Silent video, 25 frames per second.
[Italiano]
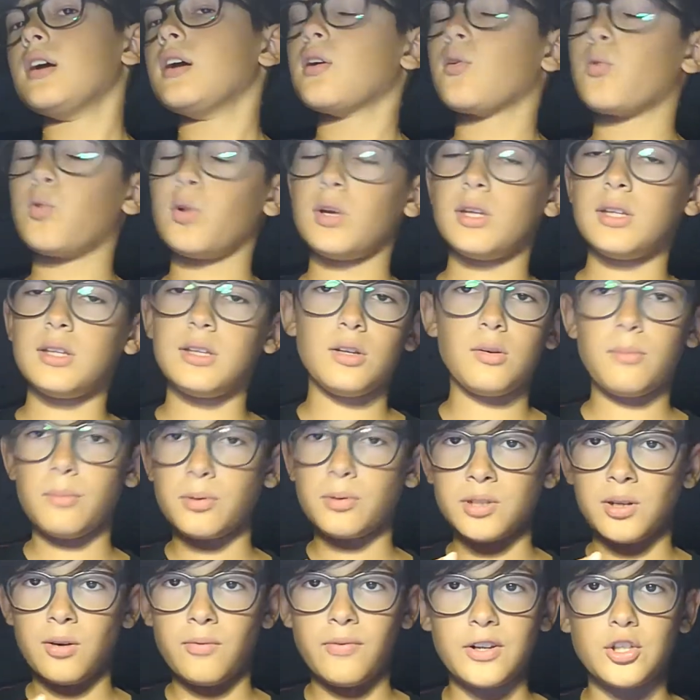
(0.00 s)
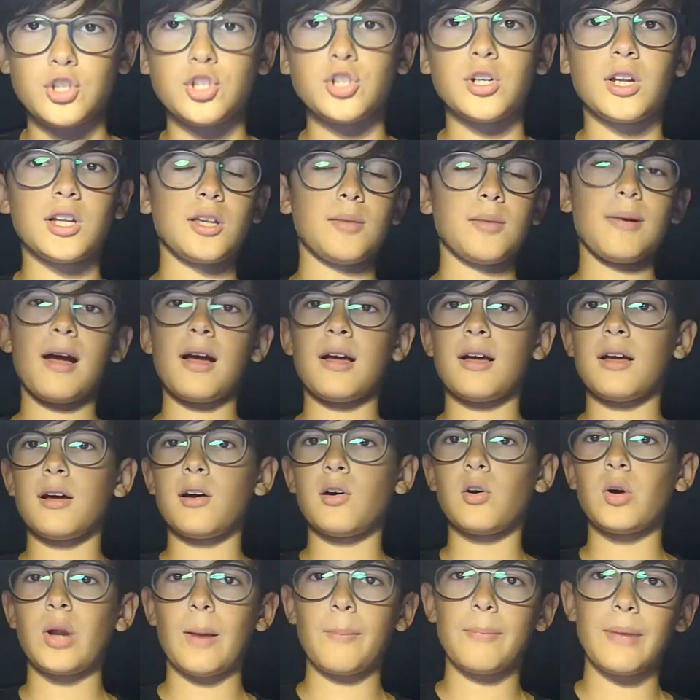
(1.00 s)
quindi non possiamo farci niente ma
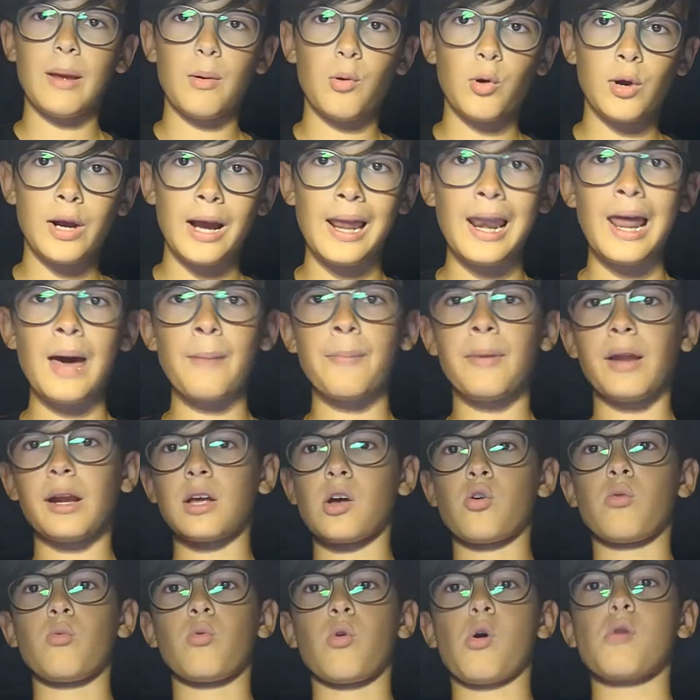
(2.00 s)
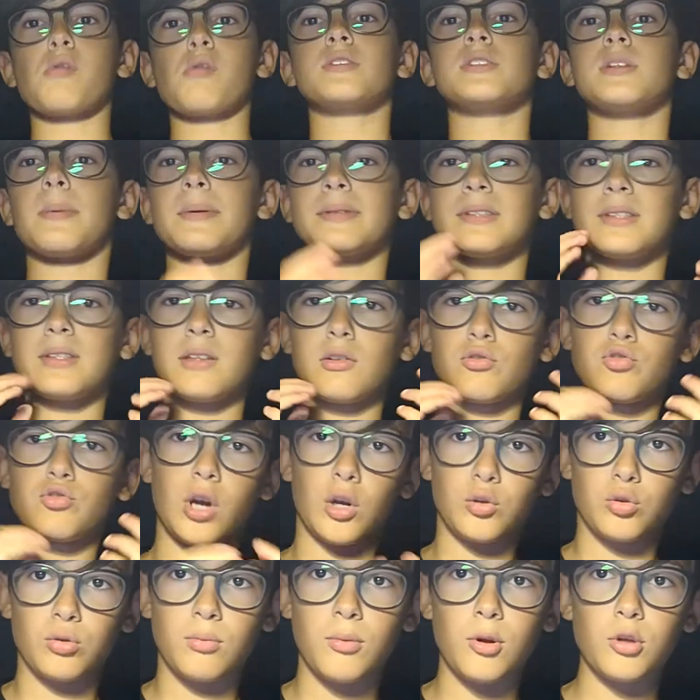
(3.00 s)
ora abbiamo Calabria che comunque questa partita ha
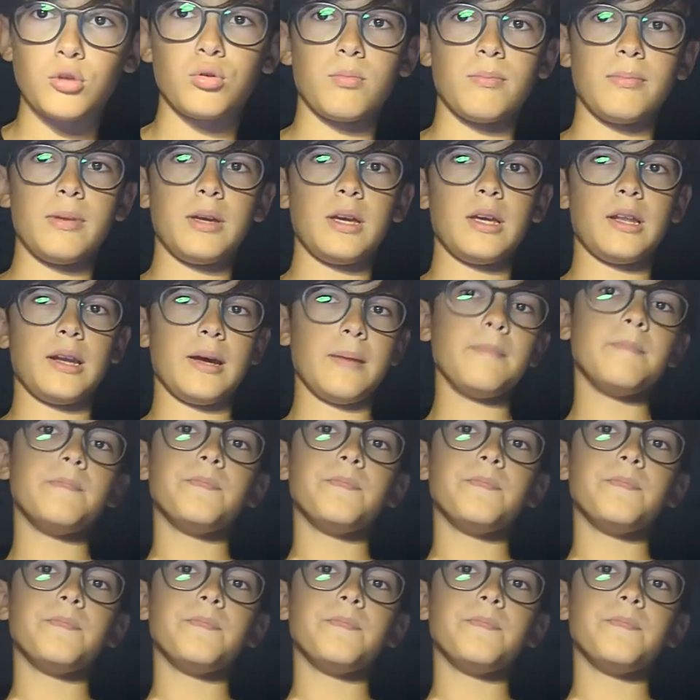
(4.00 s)
giocato molto bene